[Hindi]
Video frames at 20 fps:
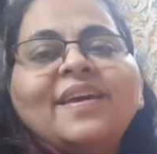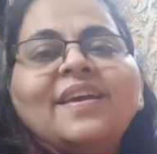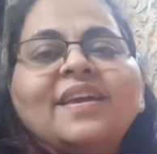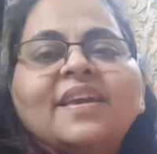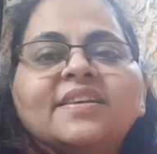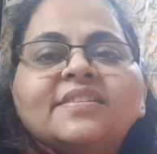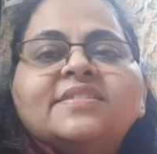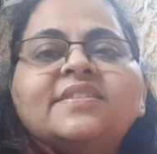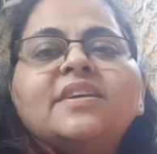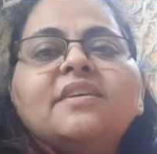
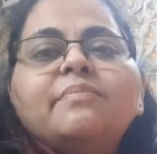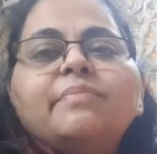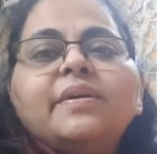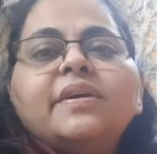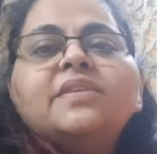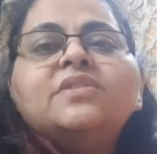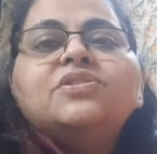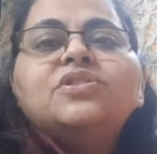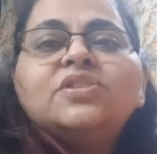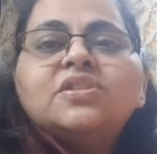किसी
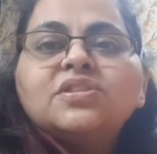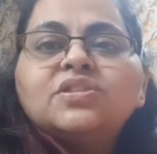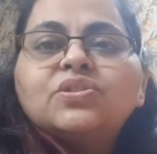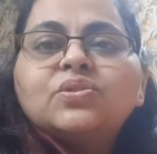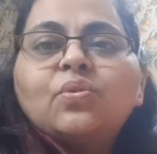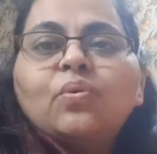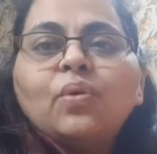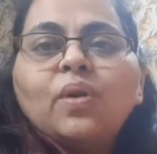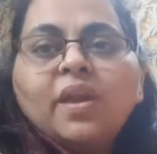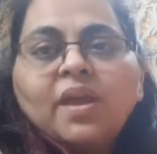भी
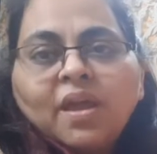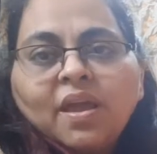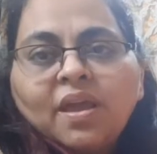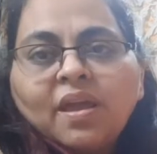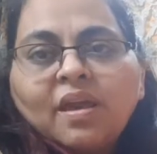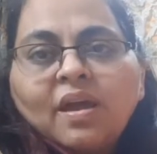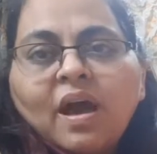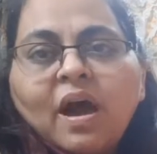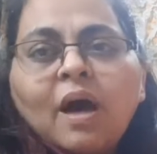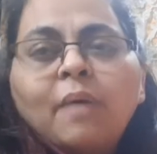चीज़ को
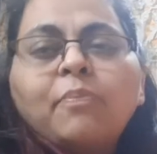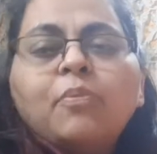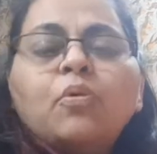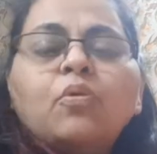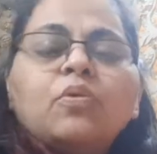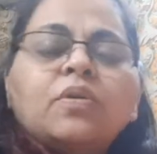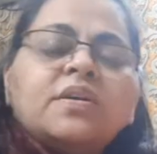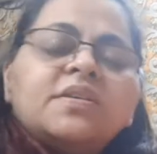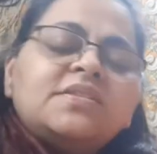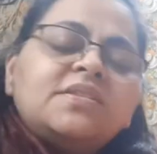लेके आपको
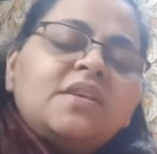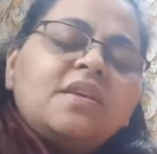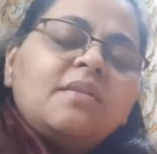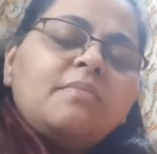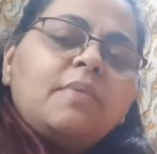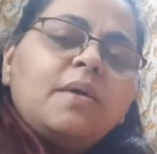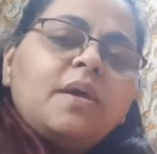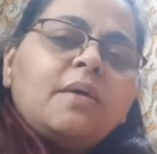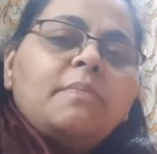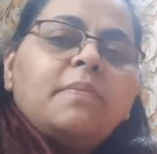किसी
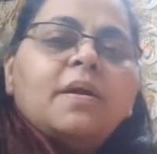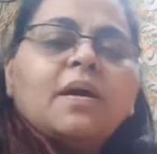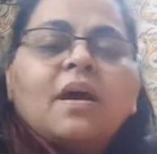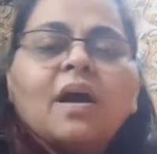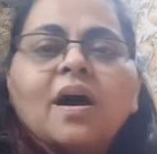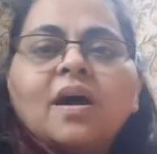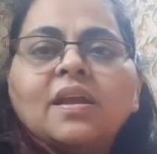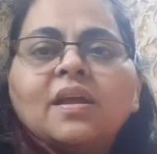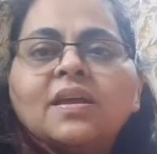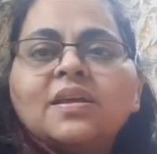भी
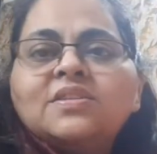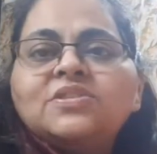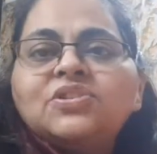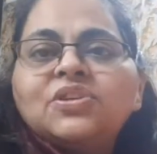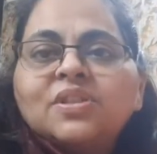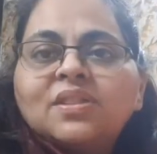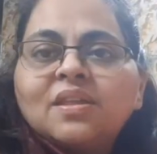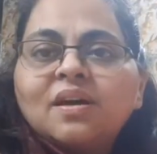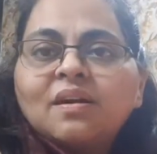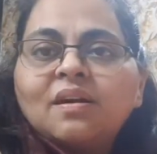प्रकार की
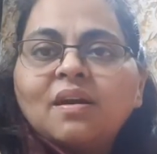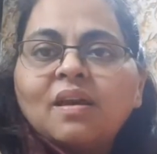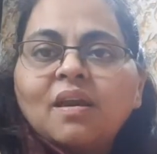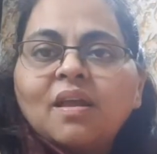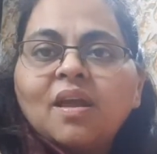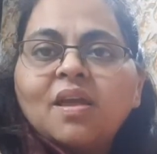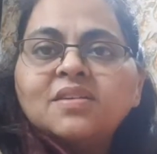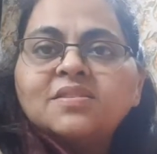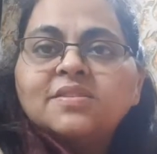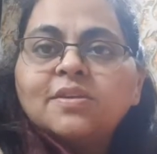चिंता
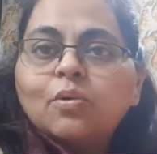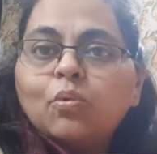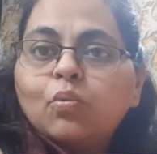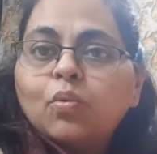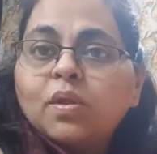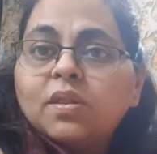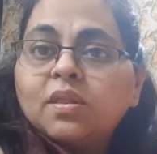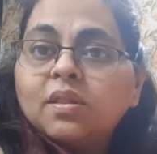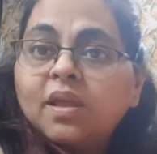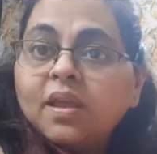करने की
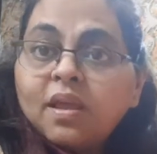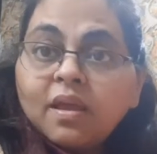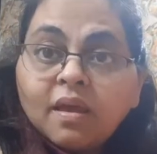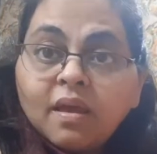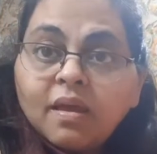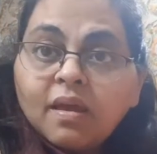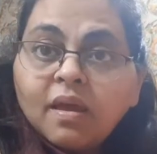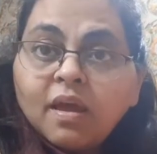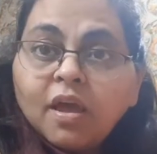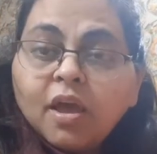ज़रूरत नहीं
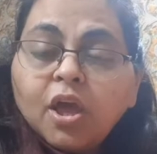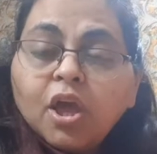है